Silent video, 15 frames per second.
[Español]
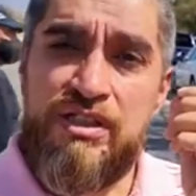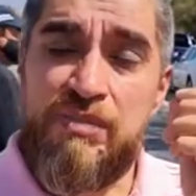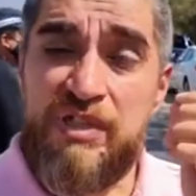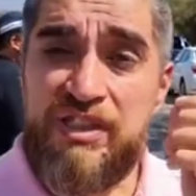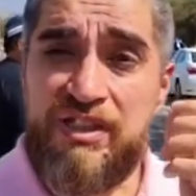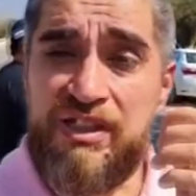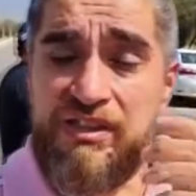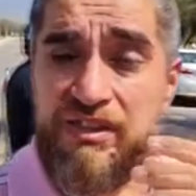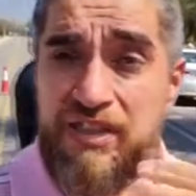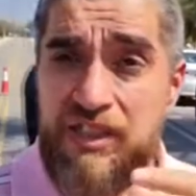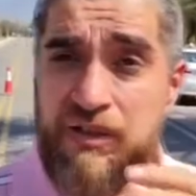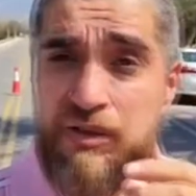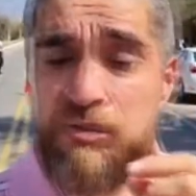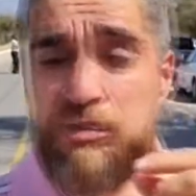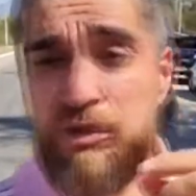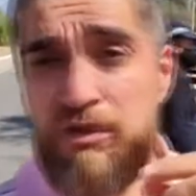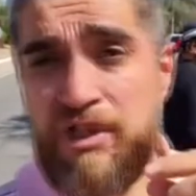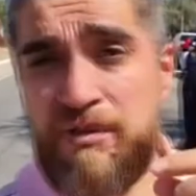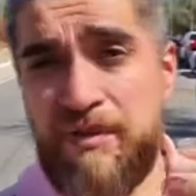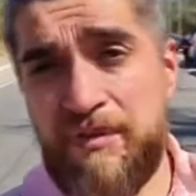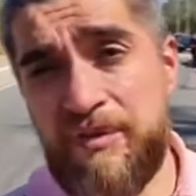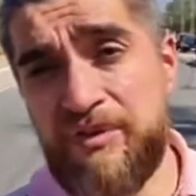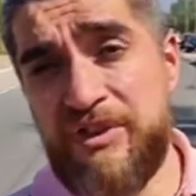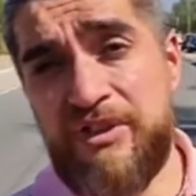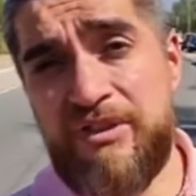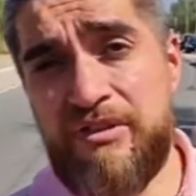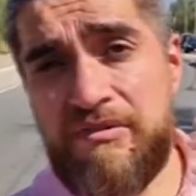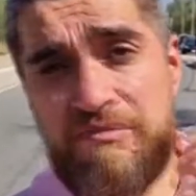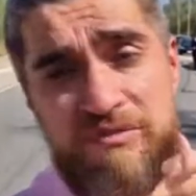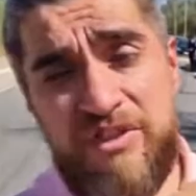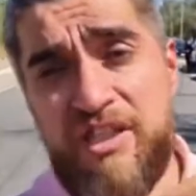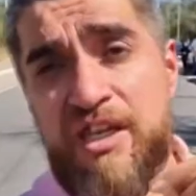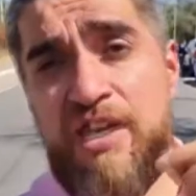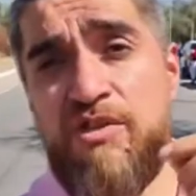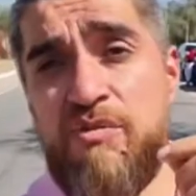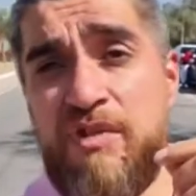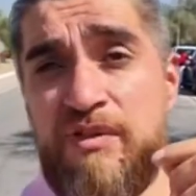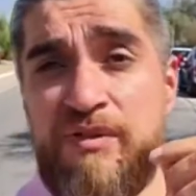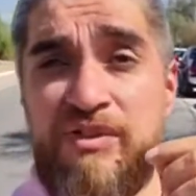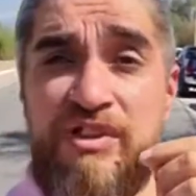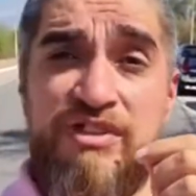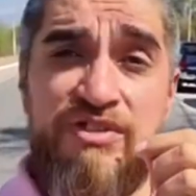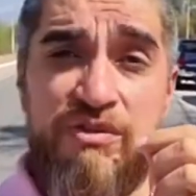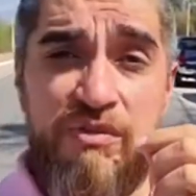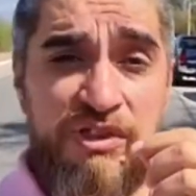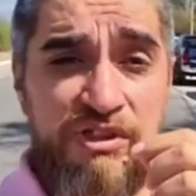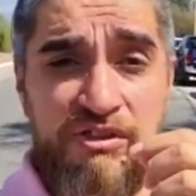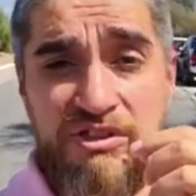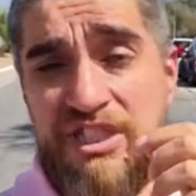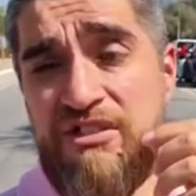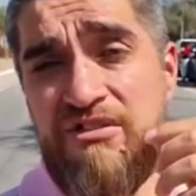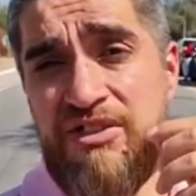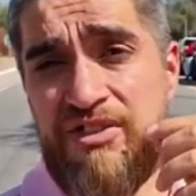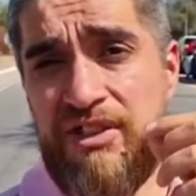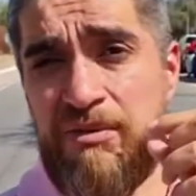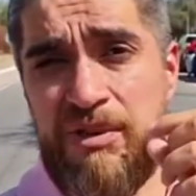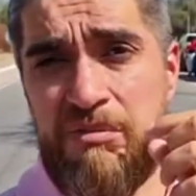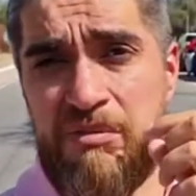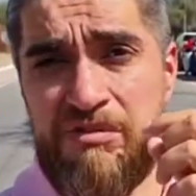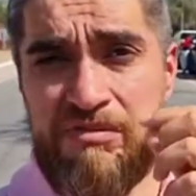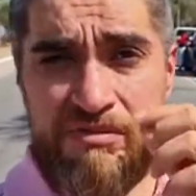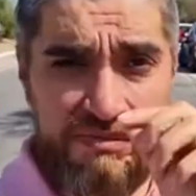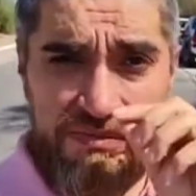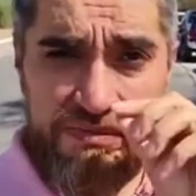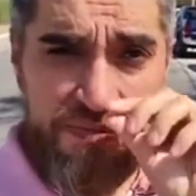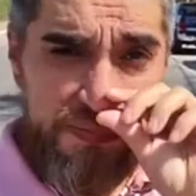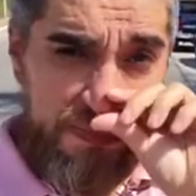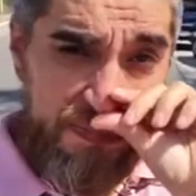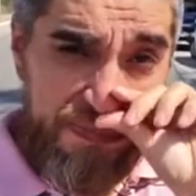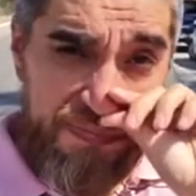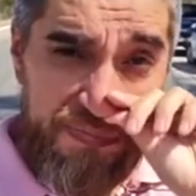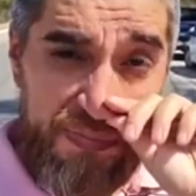Imagínate, llega un problema, 10 años más vamos a tener 52, ya no le servimos. Exacto.